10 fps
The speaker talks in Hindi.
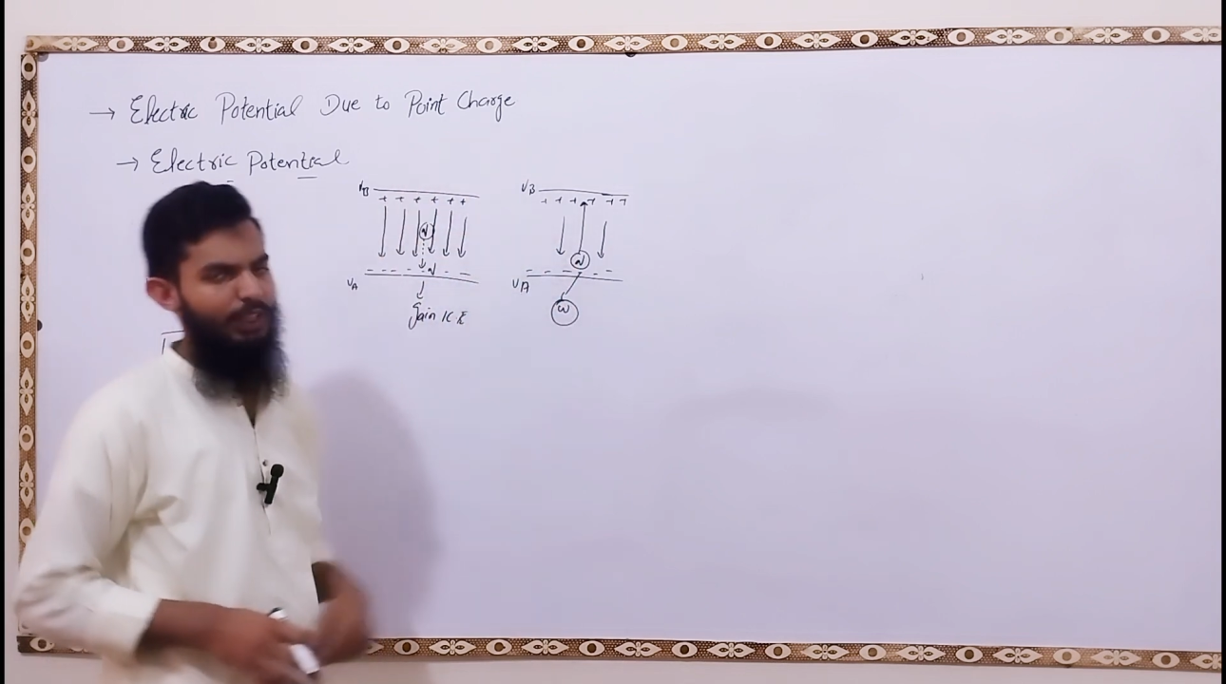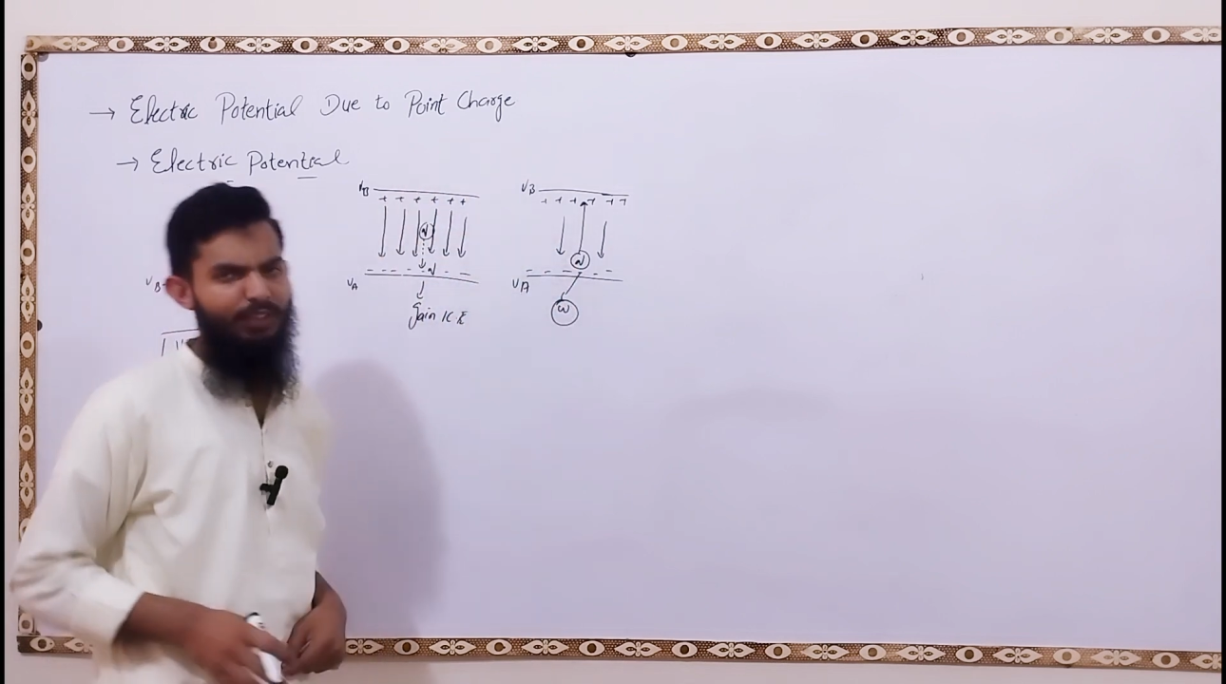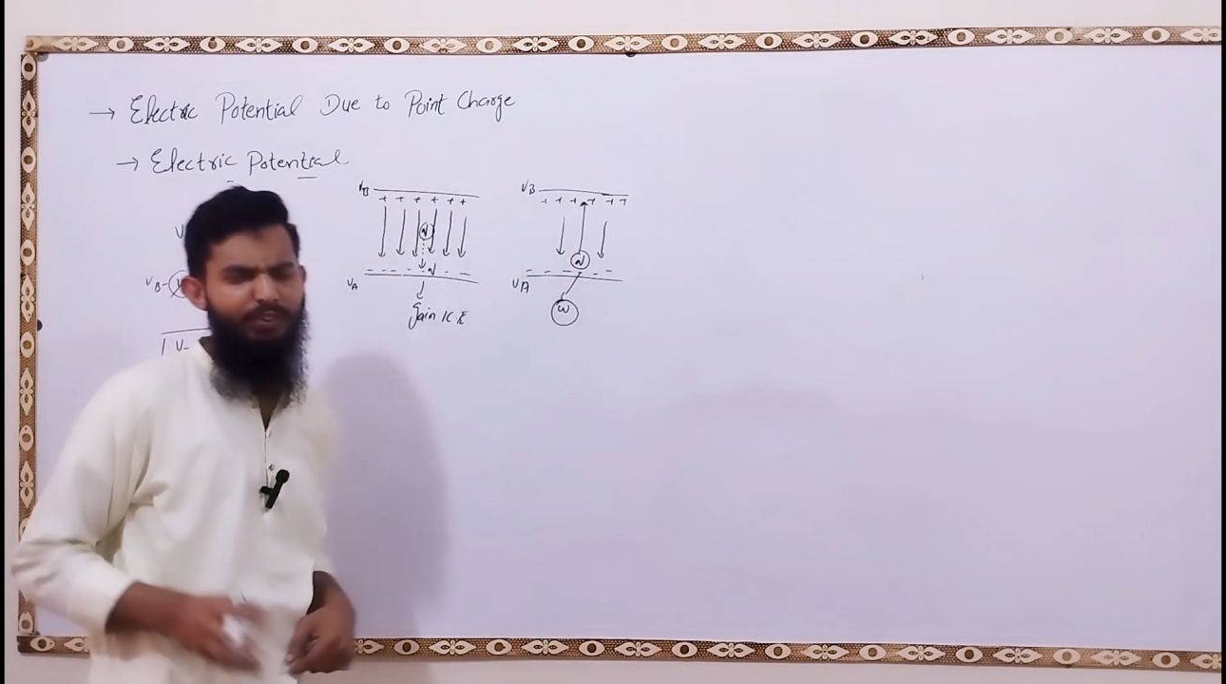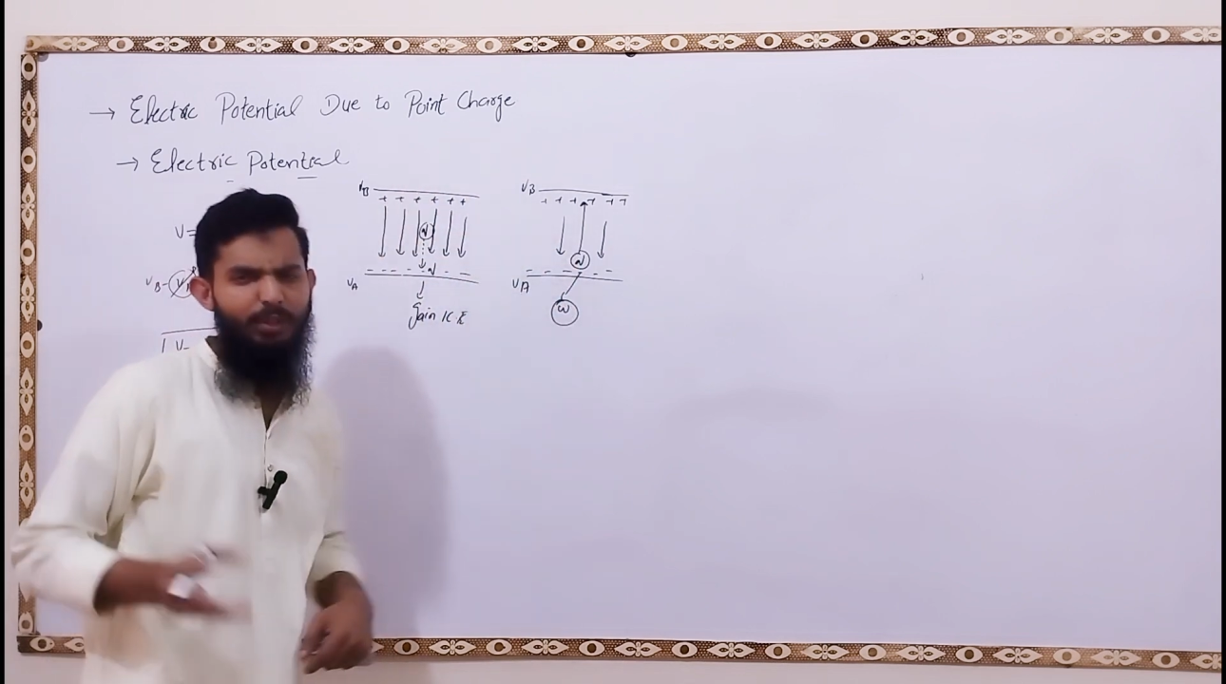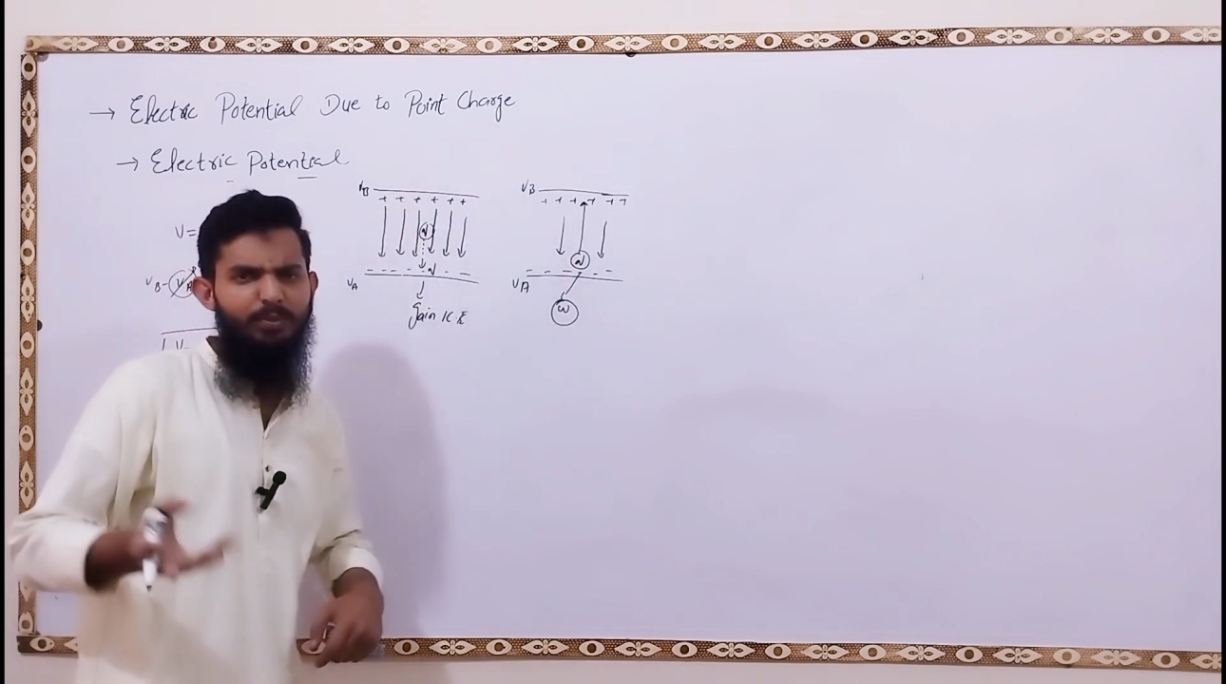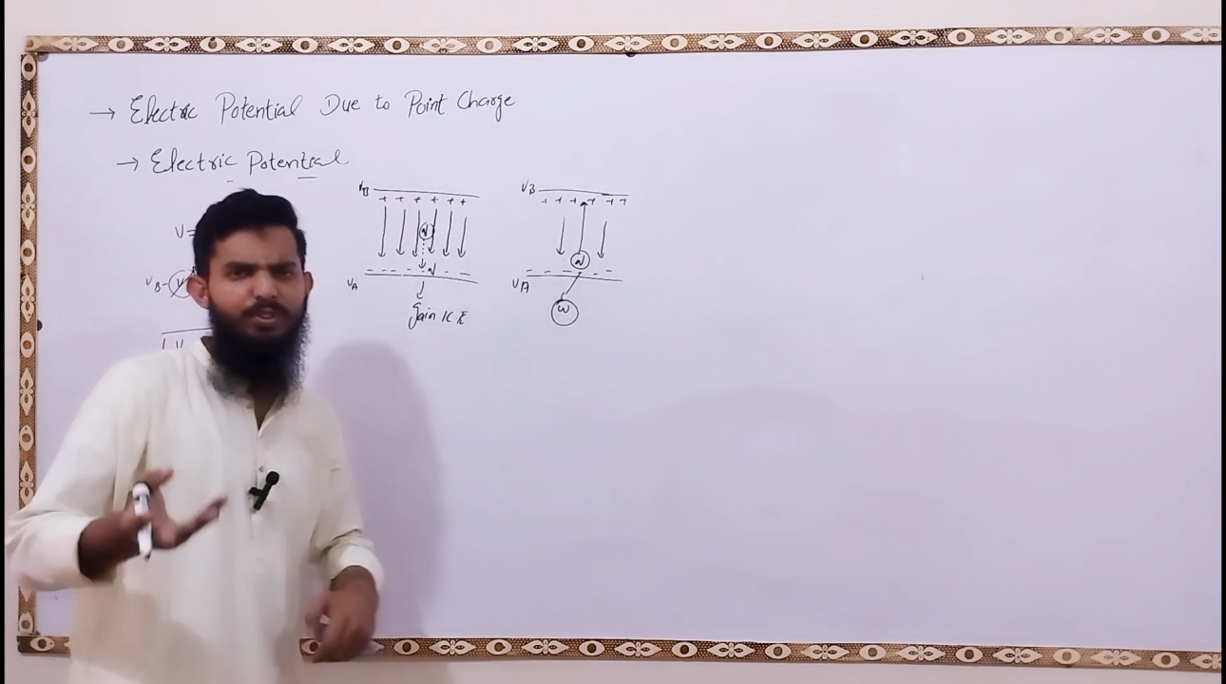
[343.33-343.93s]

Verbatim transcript: जाने के लिए सेम